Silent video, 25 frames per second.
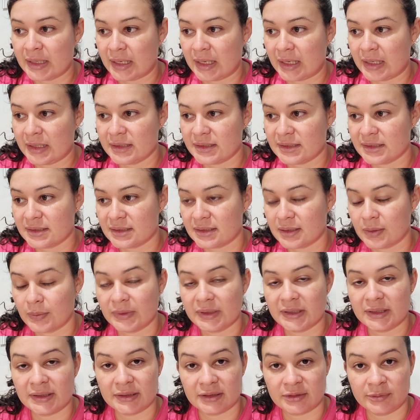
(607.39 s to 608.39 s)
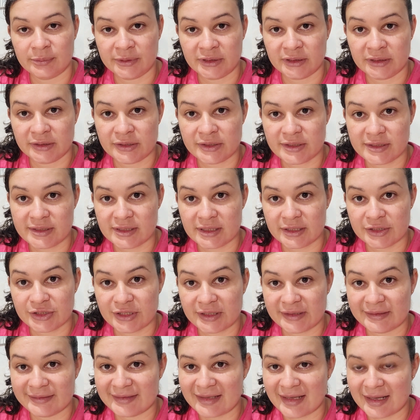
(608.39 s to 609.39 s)
Eles estão ali terminando de se
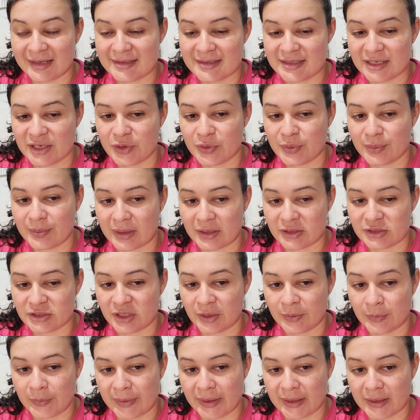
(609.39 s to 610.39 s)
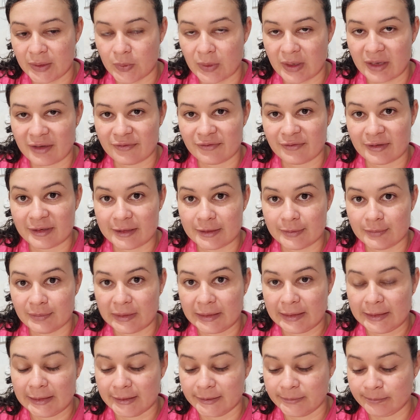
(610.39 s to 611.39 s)
ajeitar, se arrumar. Já arrumei aqui o café da
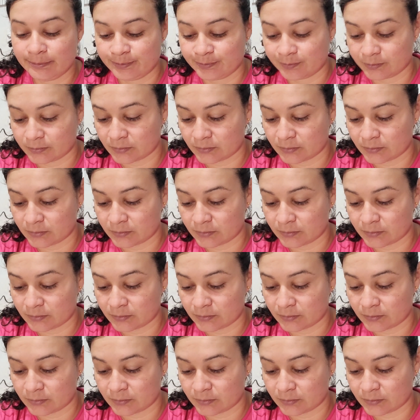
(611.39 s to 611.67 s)
manhã.